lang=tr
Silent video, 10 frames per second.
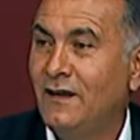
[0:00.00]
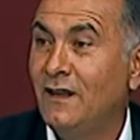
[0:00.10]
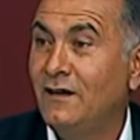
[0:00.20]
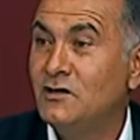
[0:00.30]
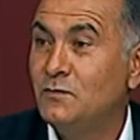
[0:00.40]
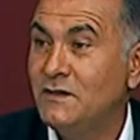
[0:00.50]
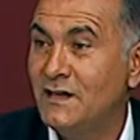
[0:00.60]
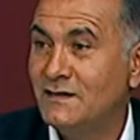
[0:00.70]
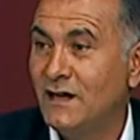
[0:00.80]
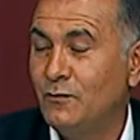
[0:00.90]
ya da hiçbir
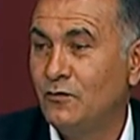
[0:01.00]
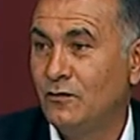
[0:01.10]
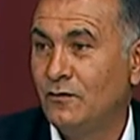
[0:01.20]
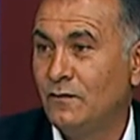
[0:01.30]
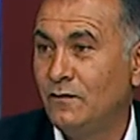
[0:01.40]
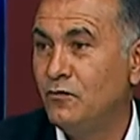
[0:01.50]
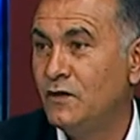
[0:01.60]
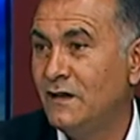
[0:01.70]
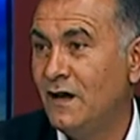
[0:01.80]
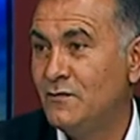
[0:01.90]
hesabı yok.
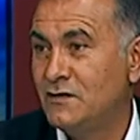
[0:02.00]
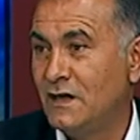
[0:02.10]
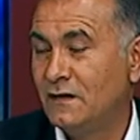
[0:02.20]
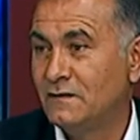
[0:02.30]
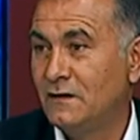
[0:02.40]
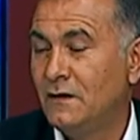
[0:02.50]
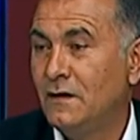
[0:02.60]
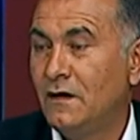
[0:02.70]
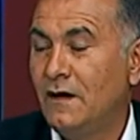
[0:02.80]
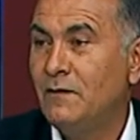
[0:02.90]
Buna devam edeceğiniz.
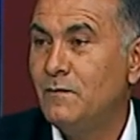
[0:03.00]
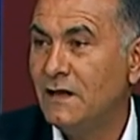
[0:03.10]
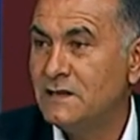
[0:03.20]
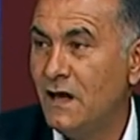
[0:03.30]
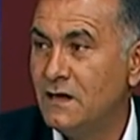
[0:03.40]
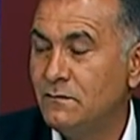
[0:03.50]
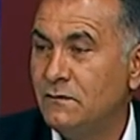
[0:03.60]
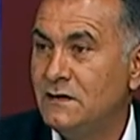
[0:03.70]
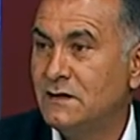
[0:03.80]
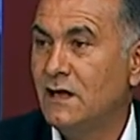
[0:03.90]
Hı. Etmeniz lazım,
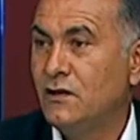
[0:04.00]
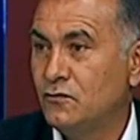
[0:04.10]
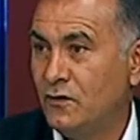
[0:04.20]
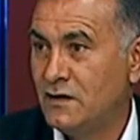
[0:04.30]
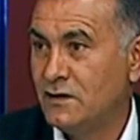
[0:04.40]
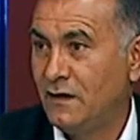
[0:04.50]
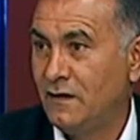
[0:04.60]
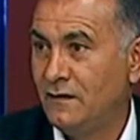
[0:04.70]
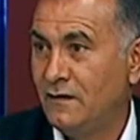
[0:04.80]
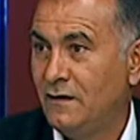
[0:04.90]
insanınız doyacak.
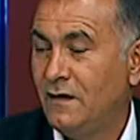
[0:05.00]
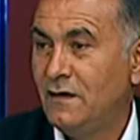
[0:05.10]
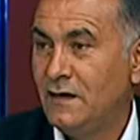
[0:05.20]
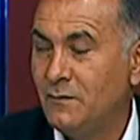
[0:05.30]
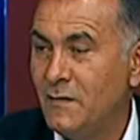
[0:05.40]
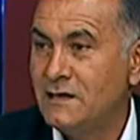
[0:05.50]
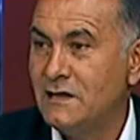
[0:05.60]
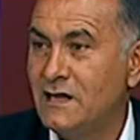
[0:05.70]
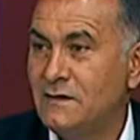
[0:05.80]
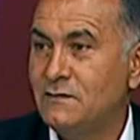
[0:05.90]

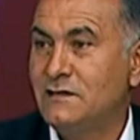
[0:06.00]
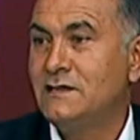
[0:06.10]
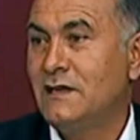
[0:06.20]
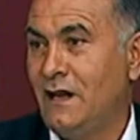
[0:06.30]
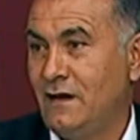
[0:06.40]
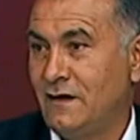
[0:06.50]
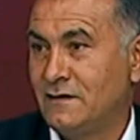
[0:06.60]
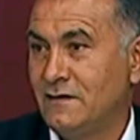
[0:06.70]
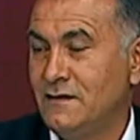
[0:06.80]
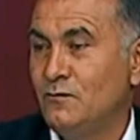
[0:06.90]
Etmeniz lazım, siz zarar
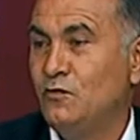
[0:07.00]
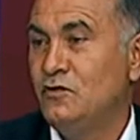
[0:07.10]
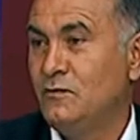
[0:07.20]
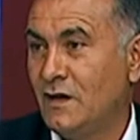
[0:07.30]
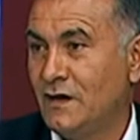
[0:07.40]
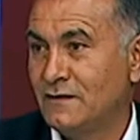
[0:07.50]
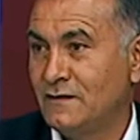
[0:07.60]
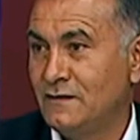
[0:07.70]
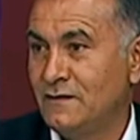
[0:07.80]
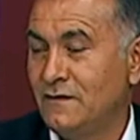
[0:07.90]
edersiniz, bu işi
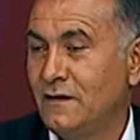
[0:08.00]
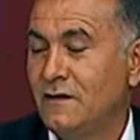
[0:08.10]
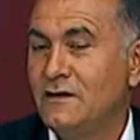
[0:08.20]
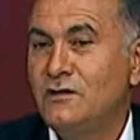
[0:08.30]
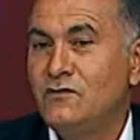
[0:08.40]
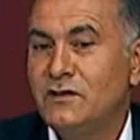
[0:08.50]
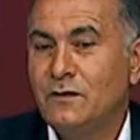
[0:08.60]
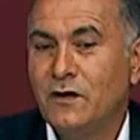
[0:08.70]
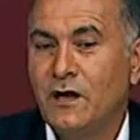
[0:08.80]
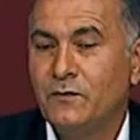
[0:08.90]
bırakırsınız. E çiftçi
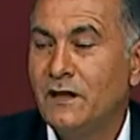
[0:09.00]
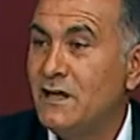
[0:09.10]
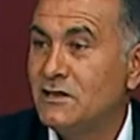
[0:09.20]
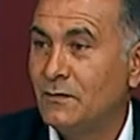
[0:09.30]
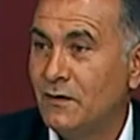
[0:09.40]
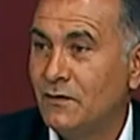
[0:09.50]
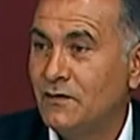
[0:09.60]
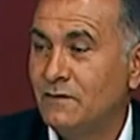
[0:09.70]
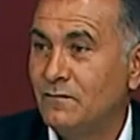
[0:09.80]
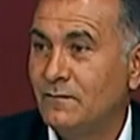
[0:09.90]
de bırakıp da ne iş
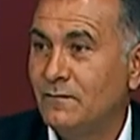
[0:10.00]
yapabilir?